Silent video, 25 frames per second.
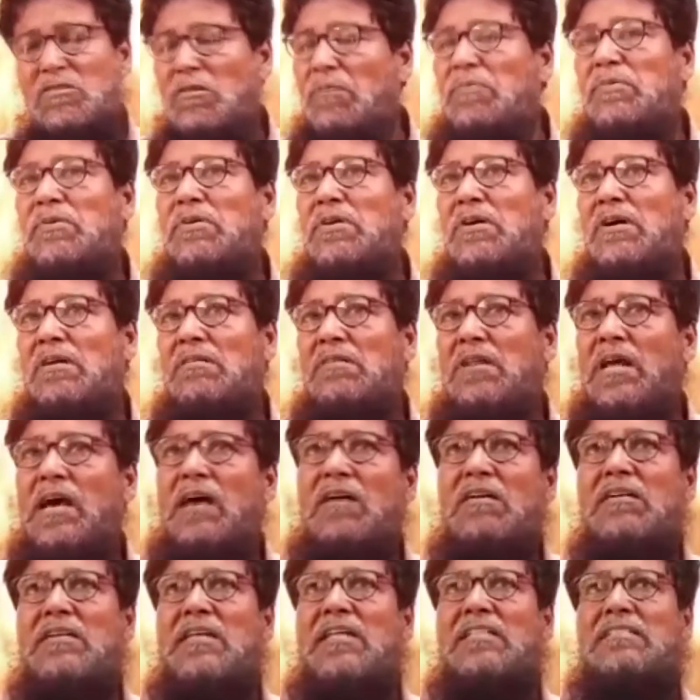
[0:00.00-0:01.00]
তবুও
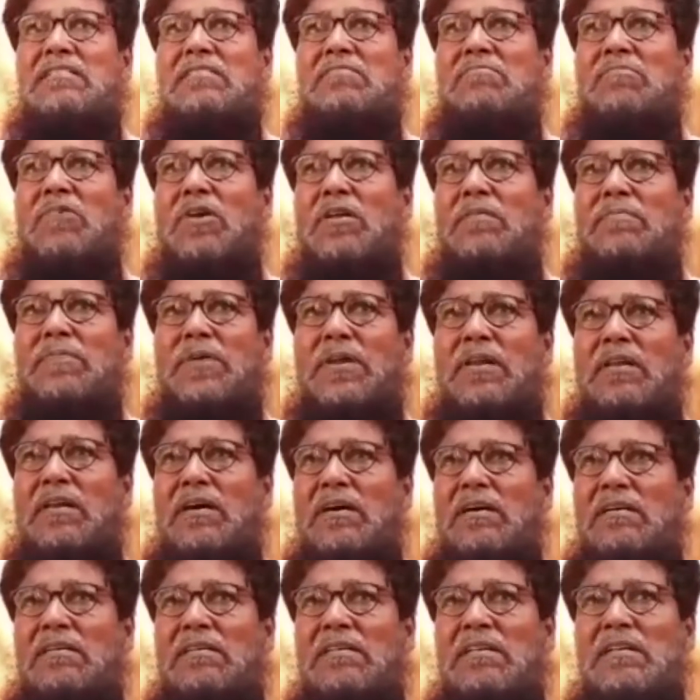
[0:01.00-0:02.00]
ওরা হঠাৎ বলে
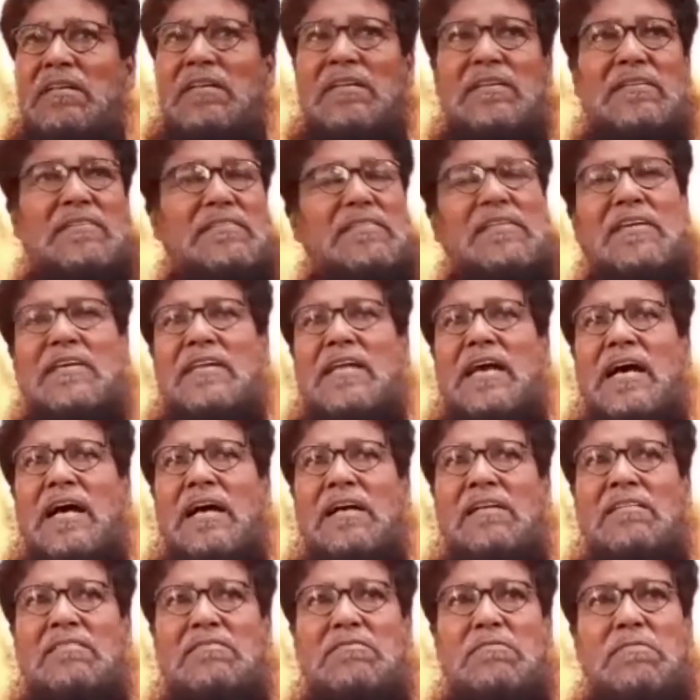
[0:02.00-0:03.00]
ফেললো যে না
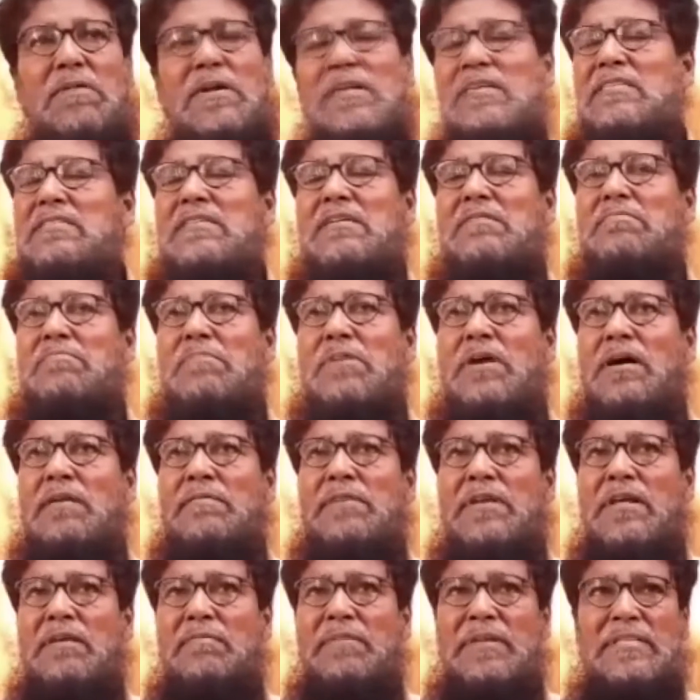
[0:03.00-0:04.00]
তোমার হিসাব
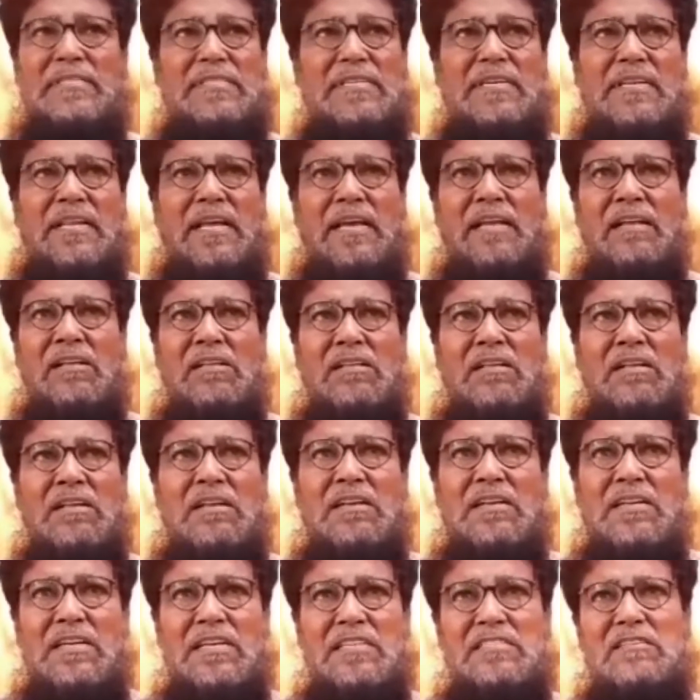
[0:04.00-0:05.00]
আমরা মানছি না
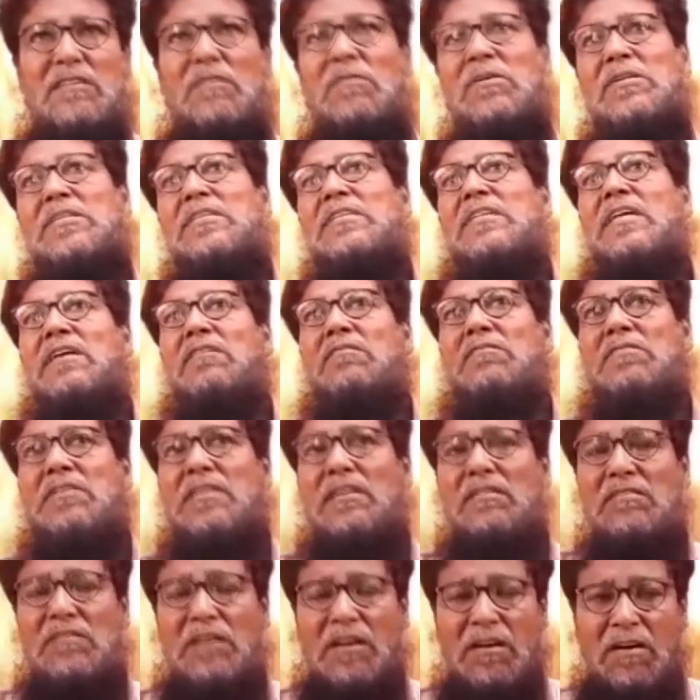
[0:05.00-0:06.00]
এসব অডিট
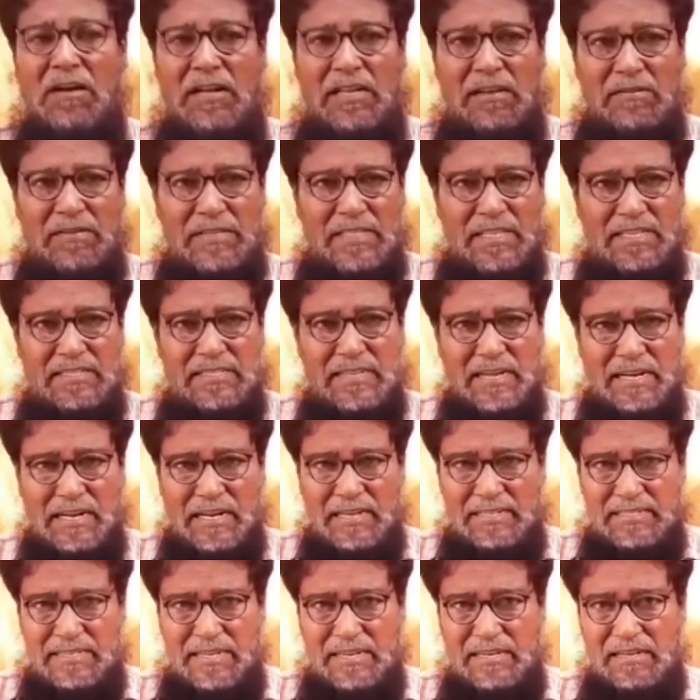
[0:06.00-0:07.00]
কী করে হয় আমাদের
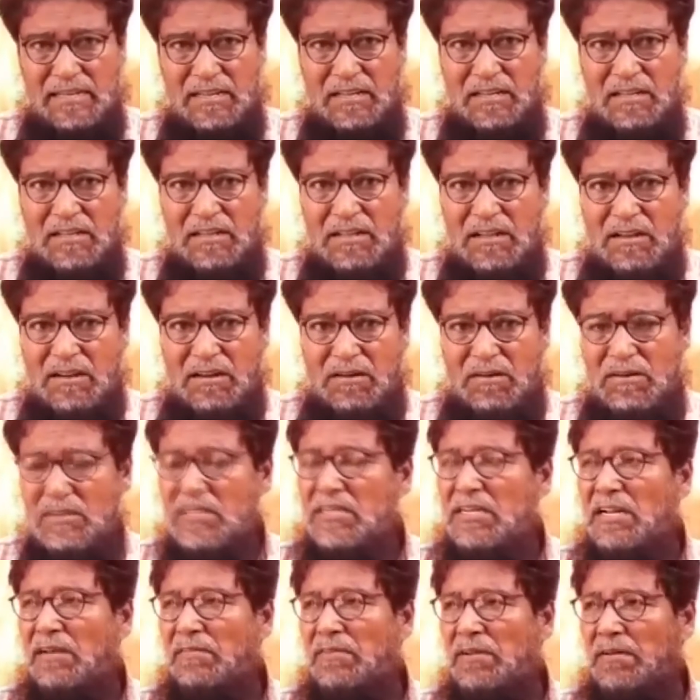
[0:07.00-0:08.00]
জানা আছে
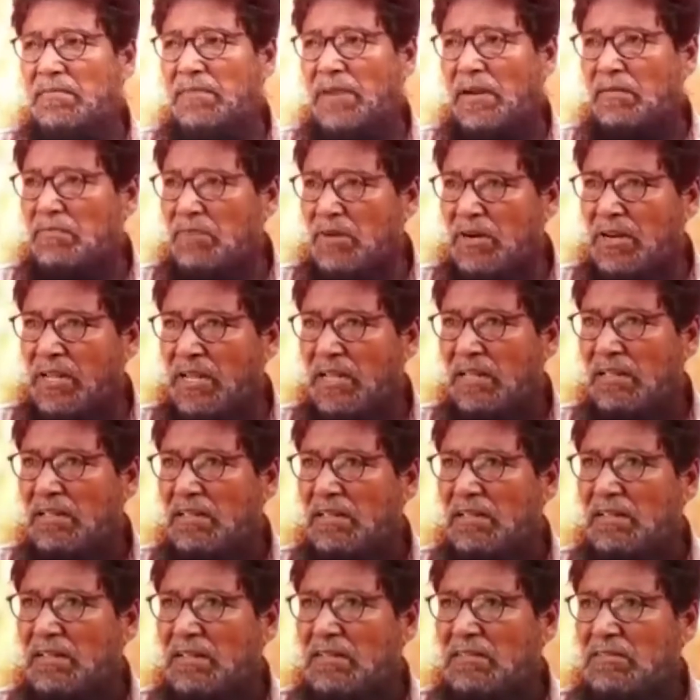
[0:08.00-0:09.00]
অডিট আমরা মানব না
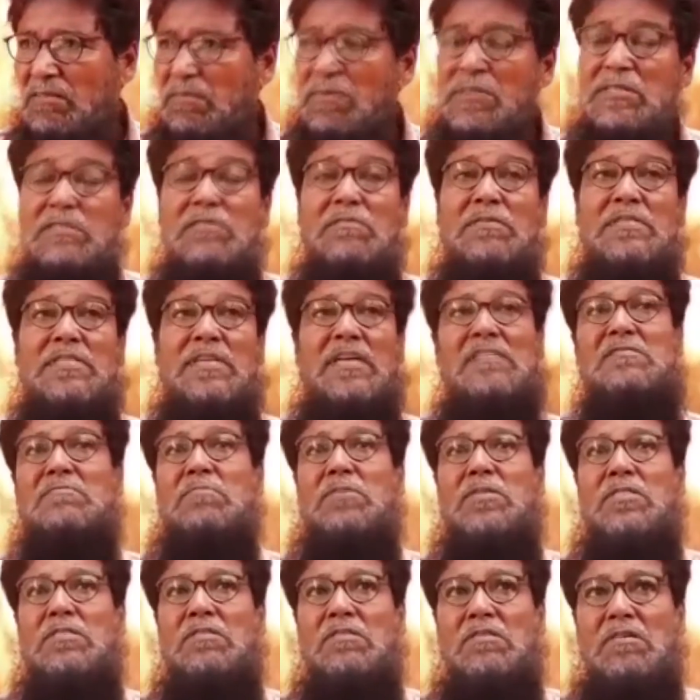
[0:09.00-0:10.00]
তোমার জমি চাষ
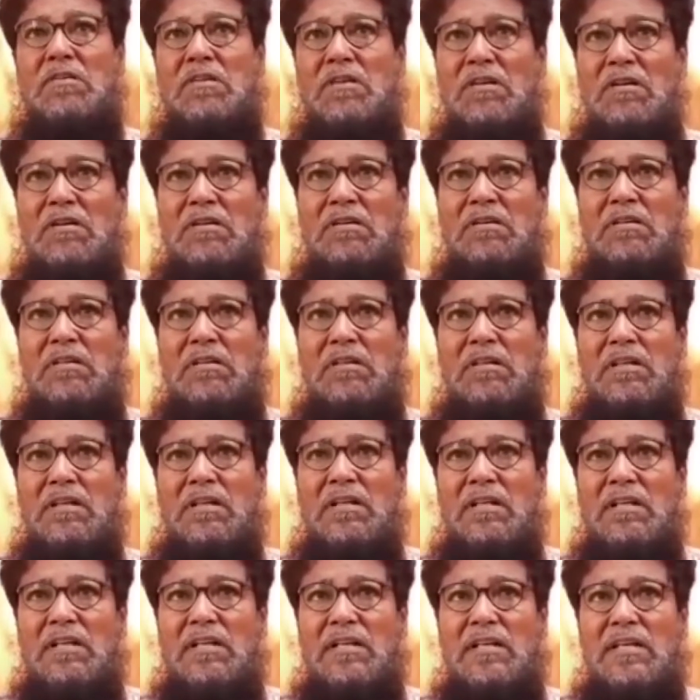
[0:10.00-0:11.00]
বন্ধ
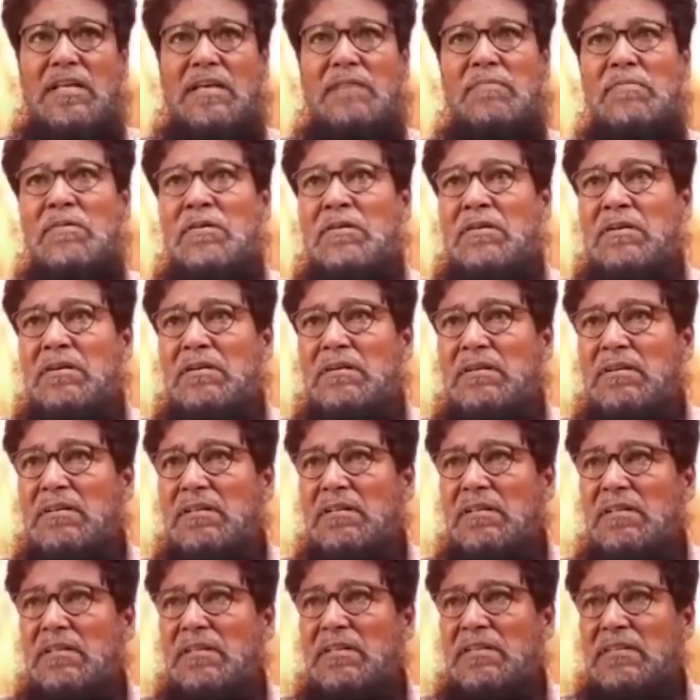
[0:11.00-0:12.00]
এবং
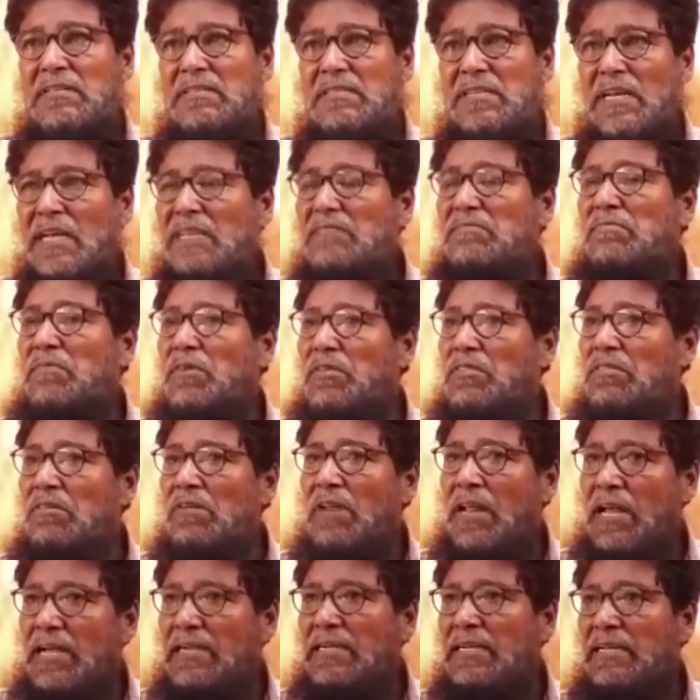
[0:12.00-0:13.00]
চাষ
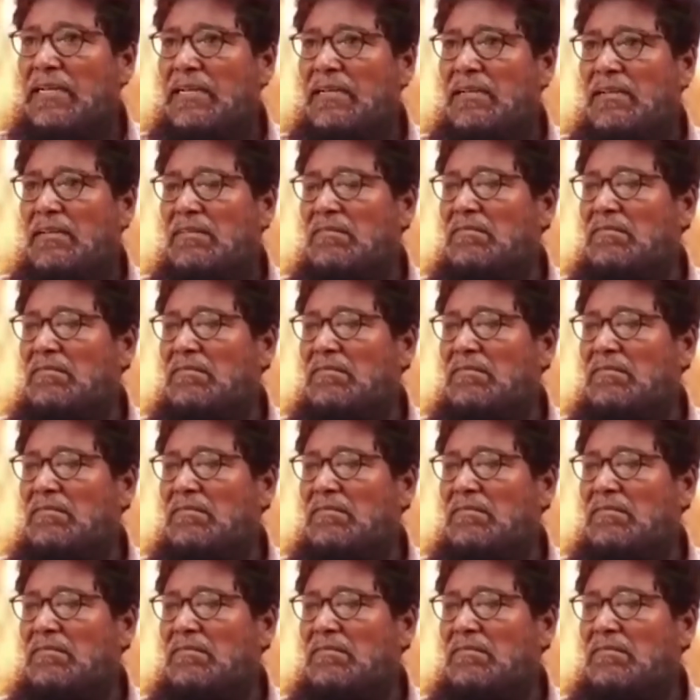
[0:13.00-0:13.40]
বন্ধর আগে